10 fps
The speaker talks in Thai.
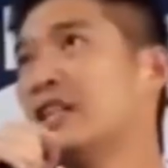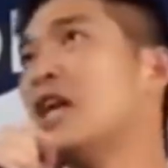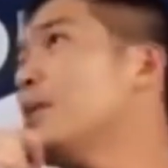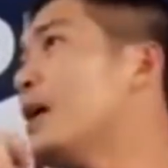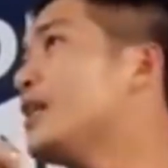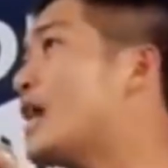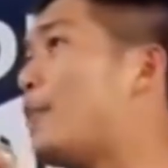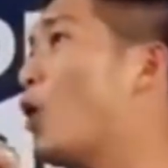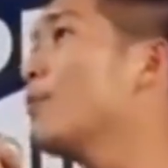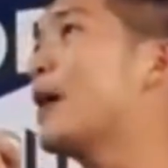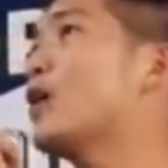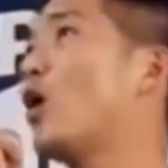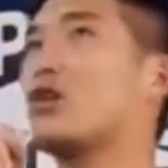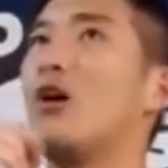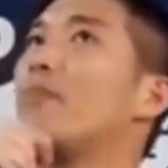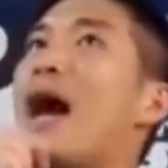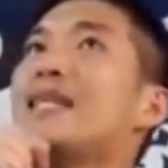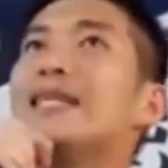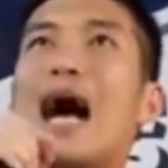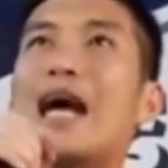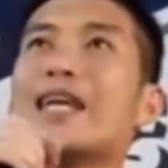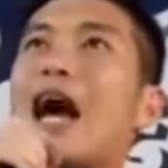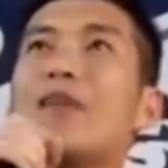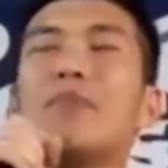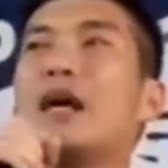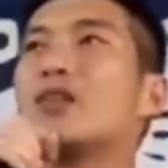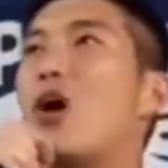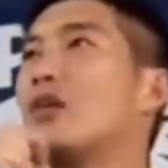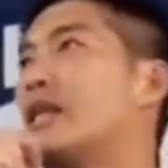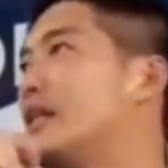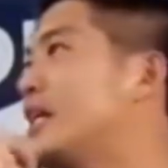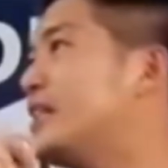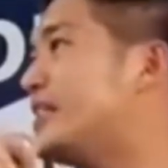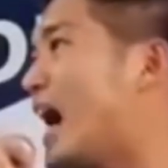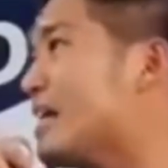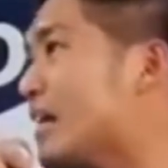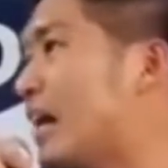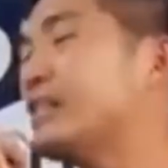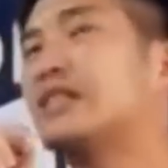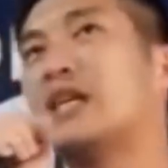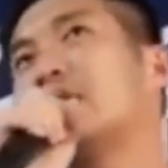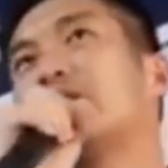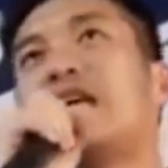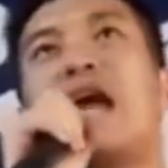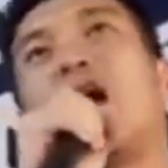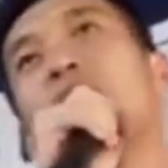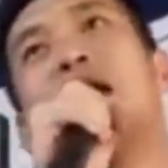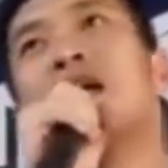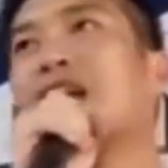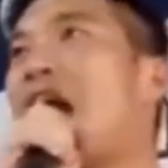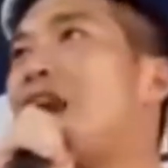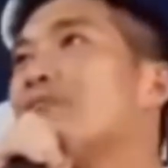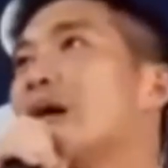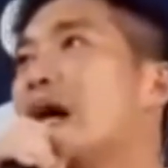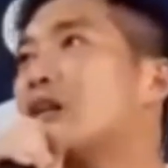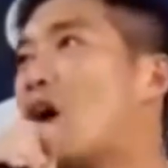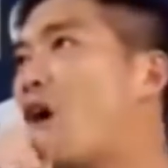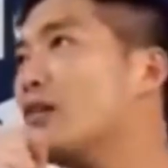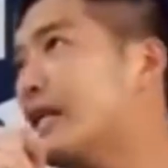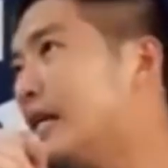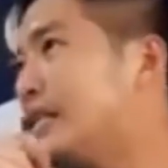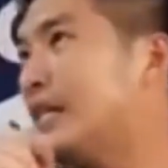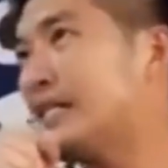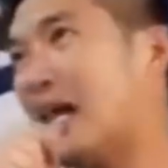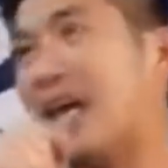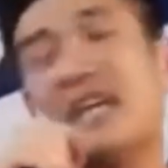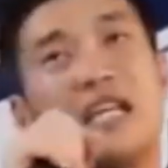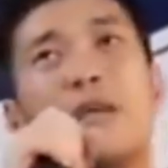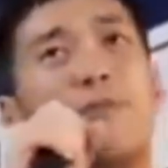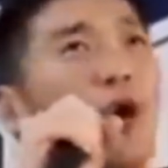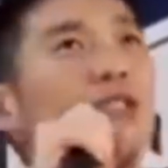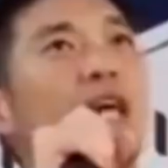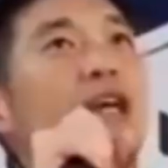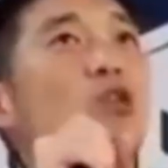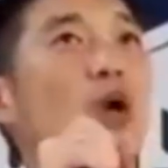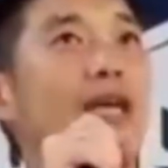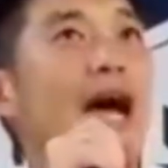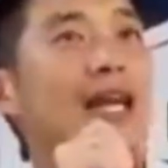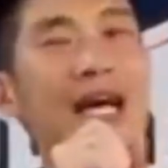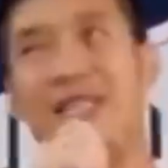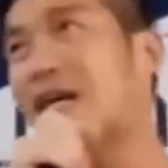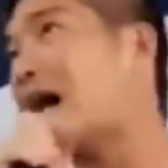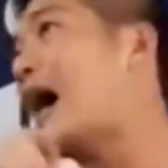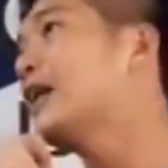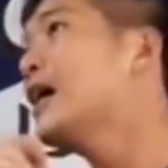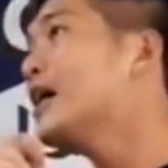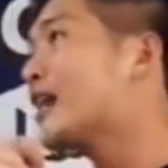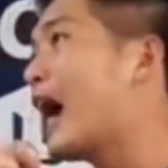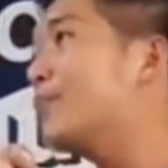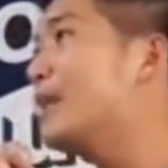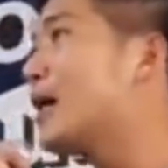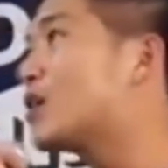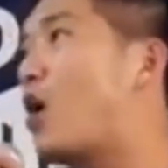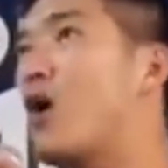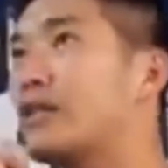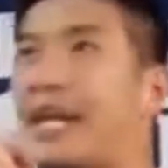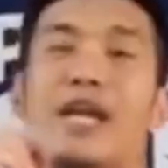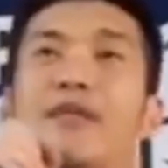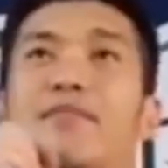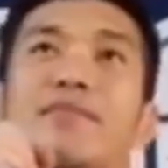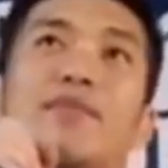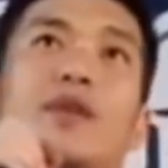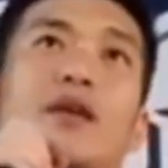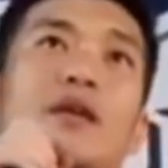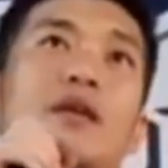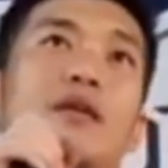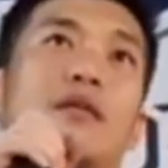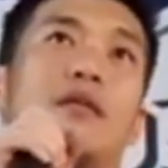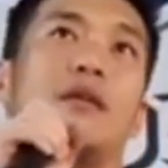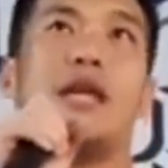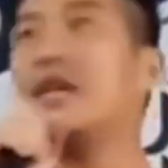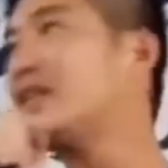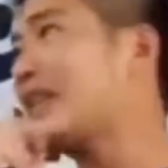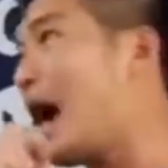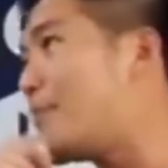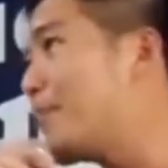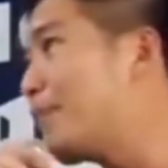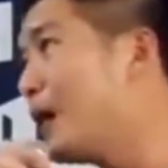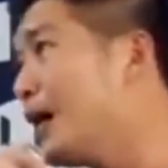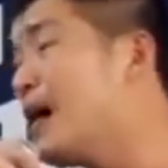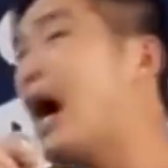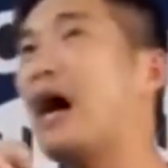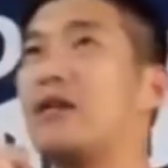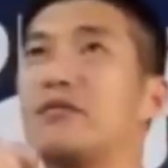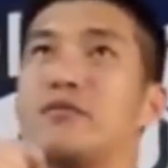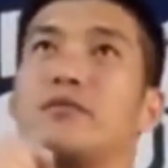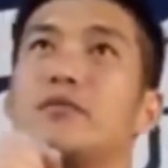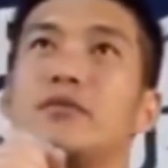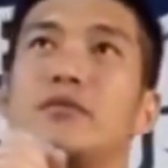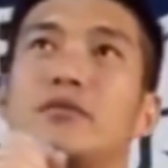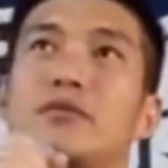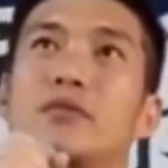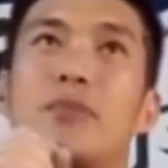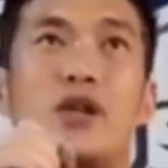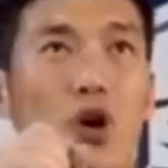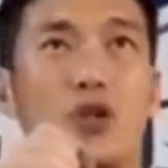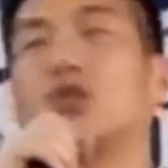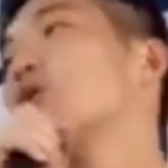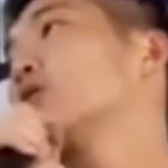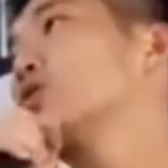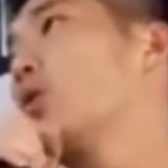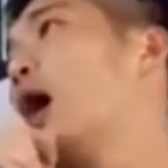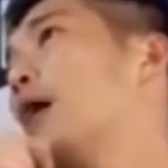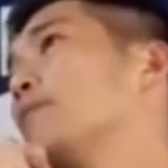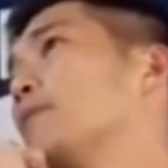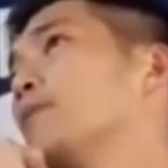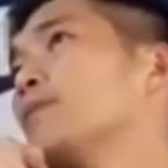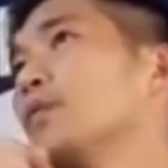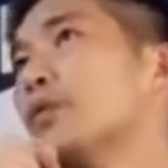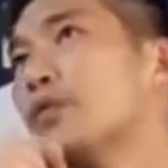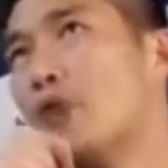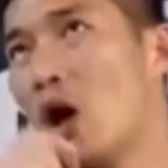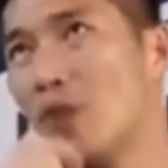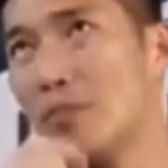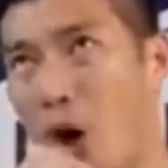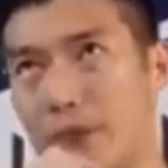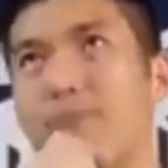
ที่มีแต่ผลประโยชน์ของบ้านใหญ่การเมืองท้องถิ่นที่ใช้เงินซื้อเสียงการเมืองท้องถิ่นที่ใช้อิทธิพลใช้หน่วยงานราชการการเมืองท้องถิ่นที่ทำเพื่อประโยชน์ส่วนตัวต้องหมด